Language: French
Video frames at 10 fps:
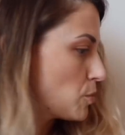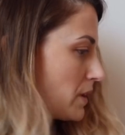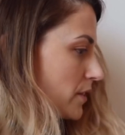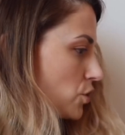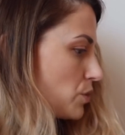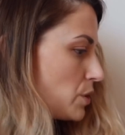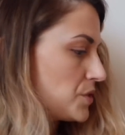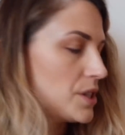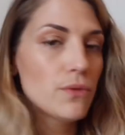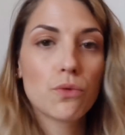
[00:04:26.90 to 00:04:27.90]
matin je voulais
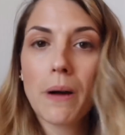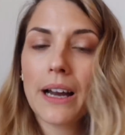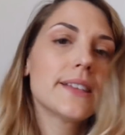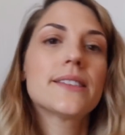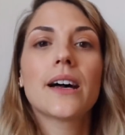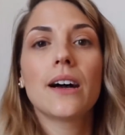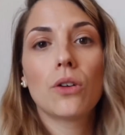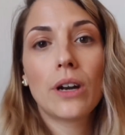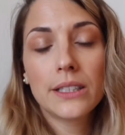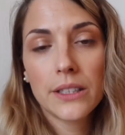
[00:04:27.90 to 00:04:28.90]
aussi vous parler de ça. Euh,
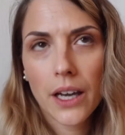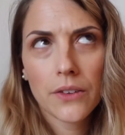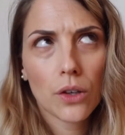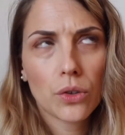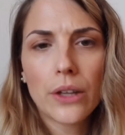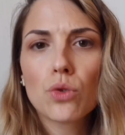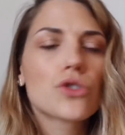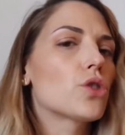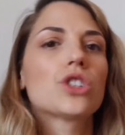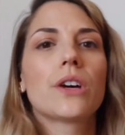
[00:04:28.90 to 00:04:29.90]
l'année dernière, non il y a deux
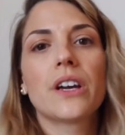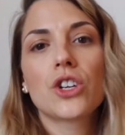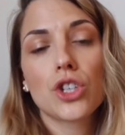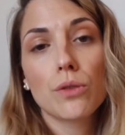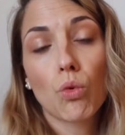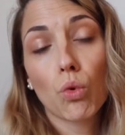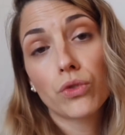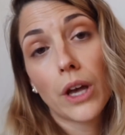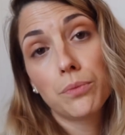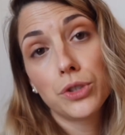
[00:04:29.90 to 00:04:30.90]
ans, j'avais acheté mon
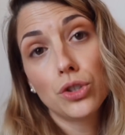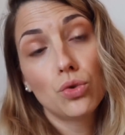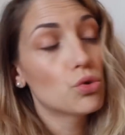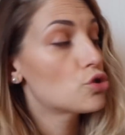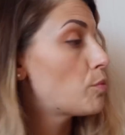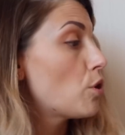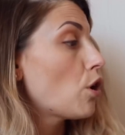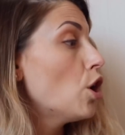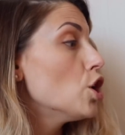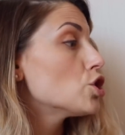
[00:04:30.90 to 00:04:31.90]
tapis de
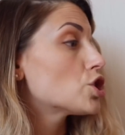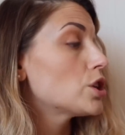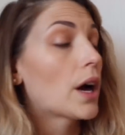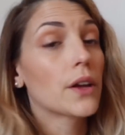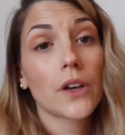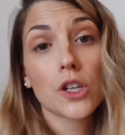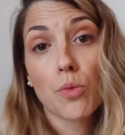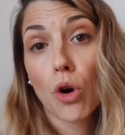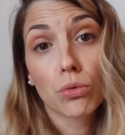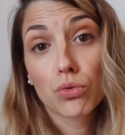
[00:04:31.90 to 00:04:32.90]
sport chez
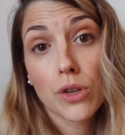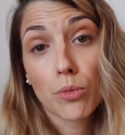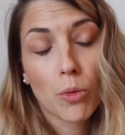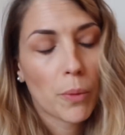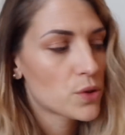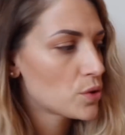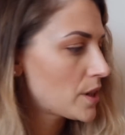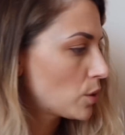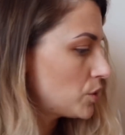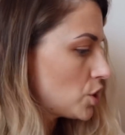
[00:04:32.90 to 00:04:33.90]
Intersport. Bon tout simplement parce que c'est
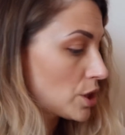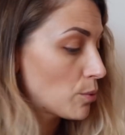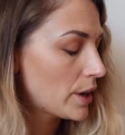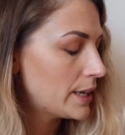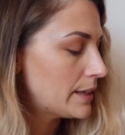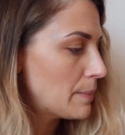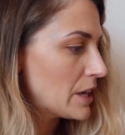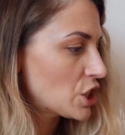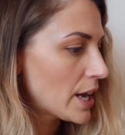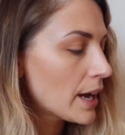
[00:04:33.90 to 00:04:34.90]
à côté de chez moi, il n'était pas
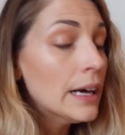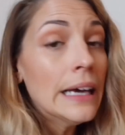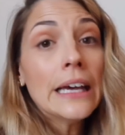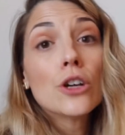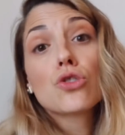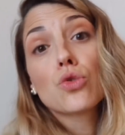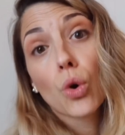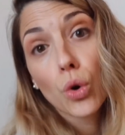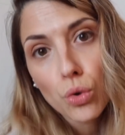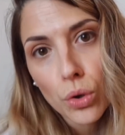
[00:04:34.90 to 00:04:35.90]
cher. Je suis
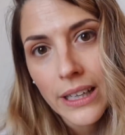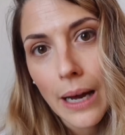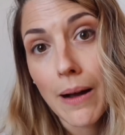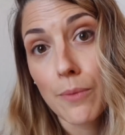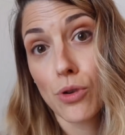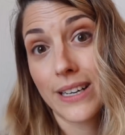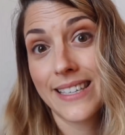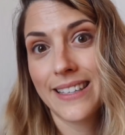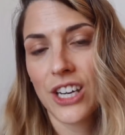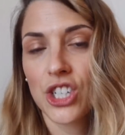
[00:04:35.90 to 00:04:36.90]
retournée là-bas pour
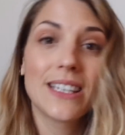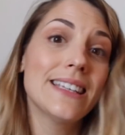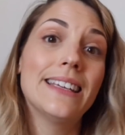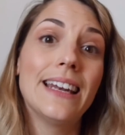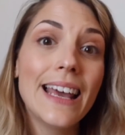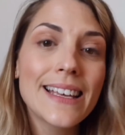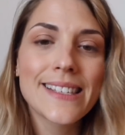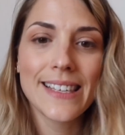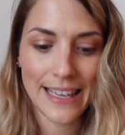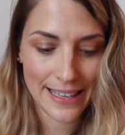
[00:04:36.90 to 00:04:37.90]
essayer d'acheter des
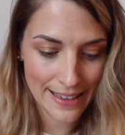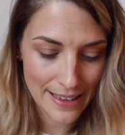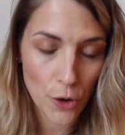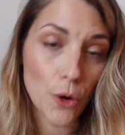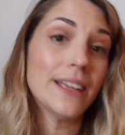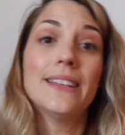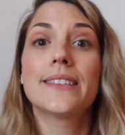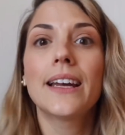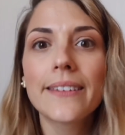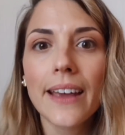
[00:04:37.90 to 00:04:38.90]
lestes et des, des
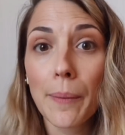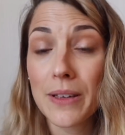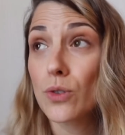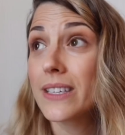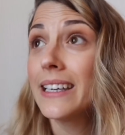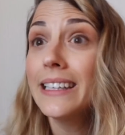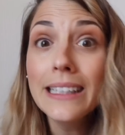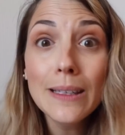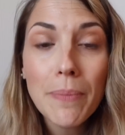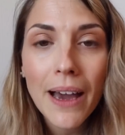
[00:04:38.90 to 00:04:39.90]
haltères parce que c'est
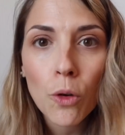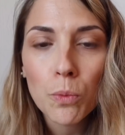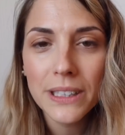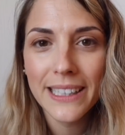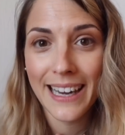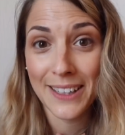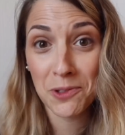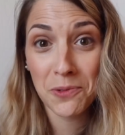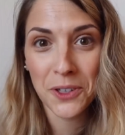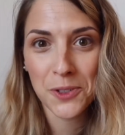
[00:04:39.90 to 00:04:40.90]
hyper compliqué à
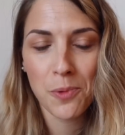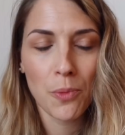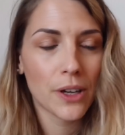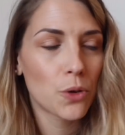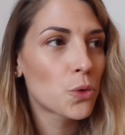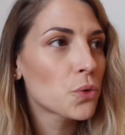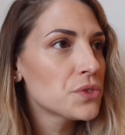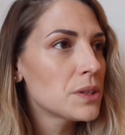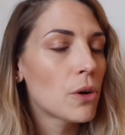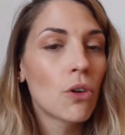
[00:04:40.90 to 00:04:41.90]
trouver en ce moment avec le
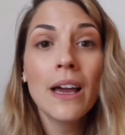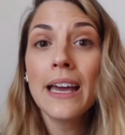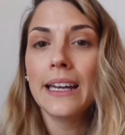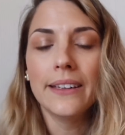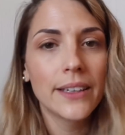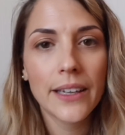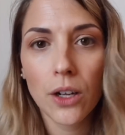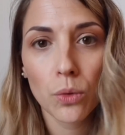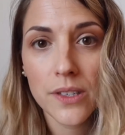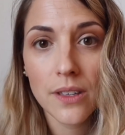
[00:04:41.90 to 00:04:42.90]
confinement. Les
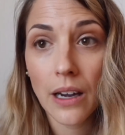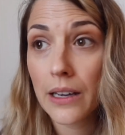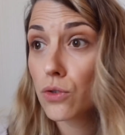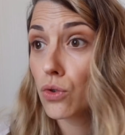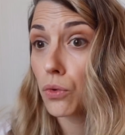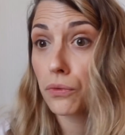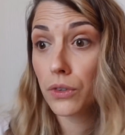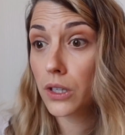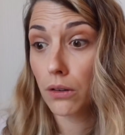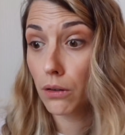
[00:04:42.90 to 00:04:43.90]
décathlons etc. ils se sont
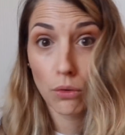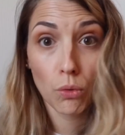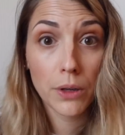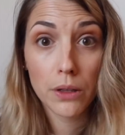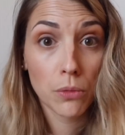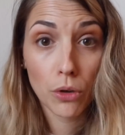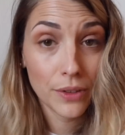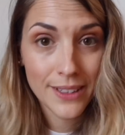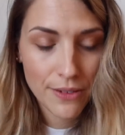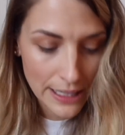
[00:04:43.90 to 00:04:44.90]
fait euh, complètement euh,
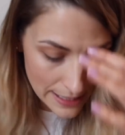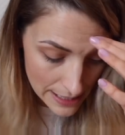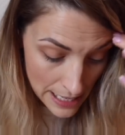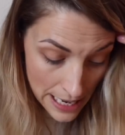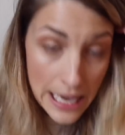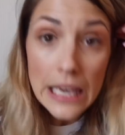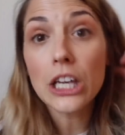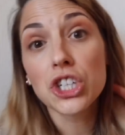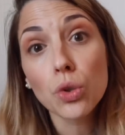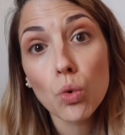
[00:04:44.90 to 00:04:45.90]
dévalisé et
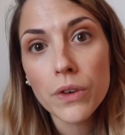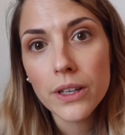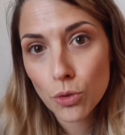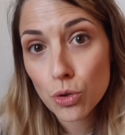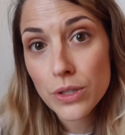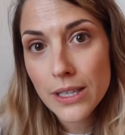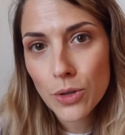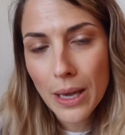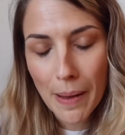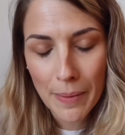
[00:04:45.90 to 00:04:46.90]
j'ai trouvé. Donc je sais qu'il
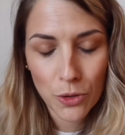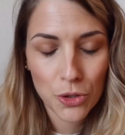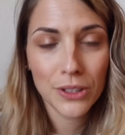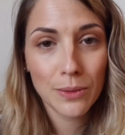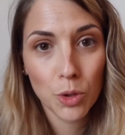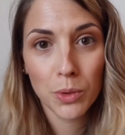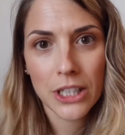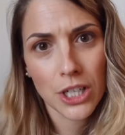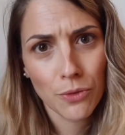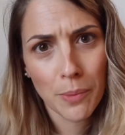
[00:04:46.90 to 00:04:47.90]
y a pas mal de gens qui me demandent à
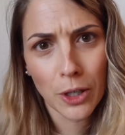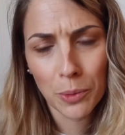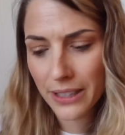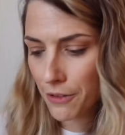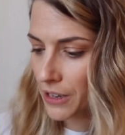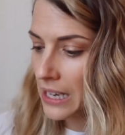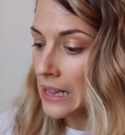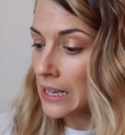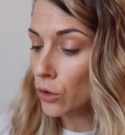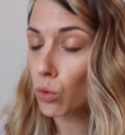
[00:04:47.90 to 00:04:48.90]
chaque fois mais comment t'as fait
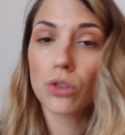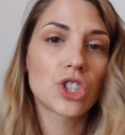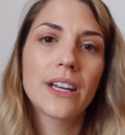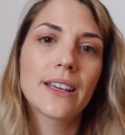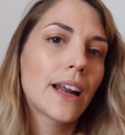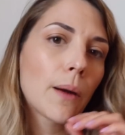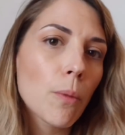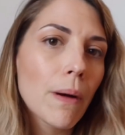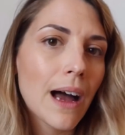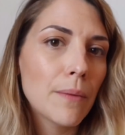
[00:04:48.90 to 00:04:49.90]
Donc j'avais clairement
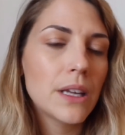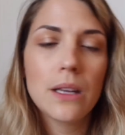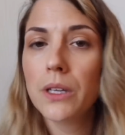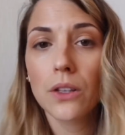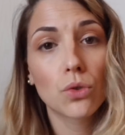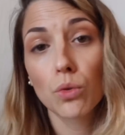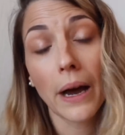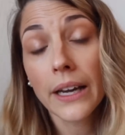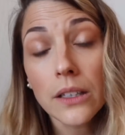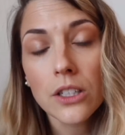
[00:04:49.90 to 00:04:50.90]
pas amené les miennes de
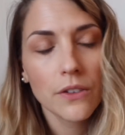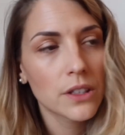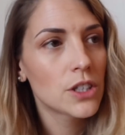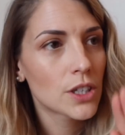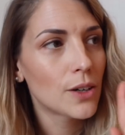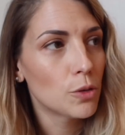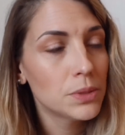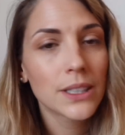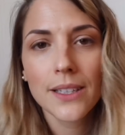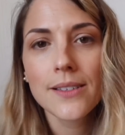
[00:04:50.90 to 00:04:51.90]
Paris, j'avais déjà
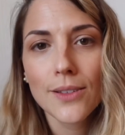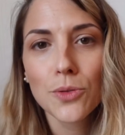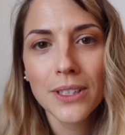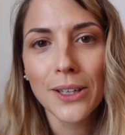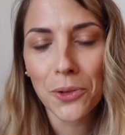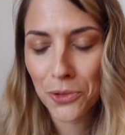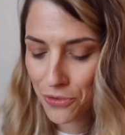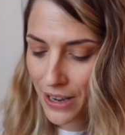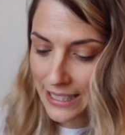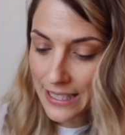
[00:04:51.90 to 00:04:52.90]
bien assez de kilos de
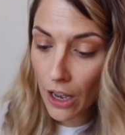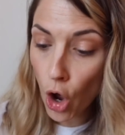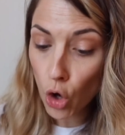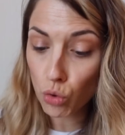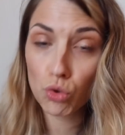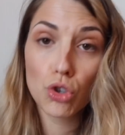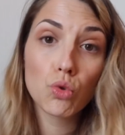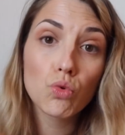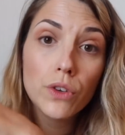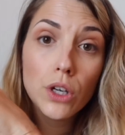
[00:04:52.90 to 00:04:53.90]
valises. Donc j'ai
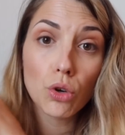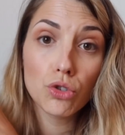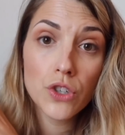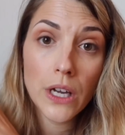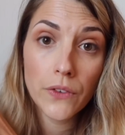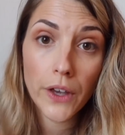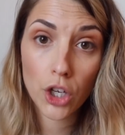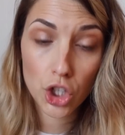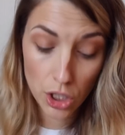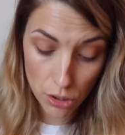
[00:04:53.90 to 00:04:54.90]
trouvé euh, des haltères
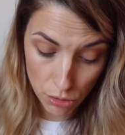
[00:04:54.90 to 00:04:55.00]
chez,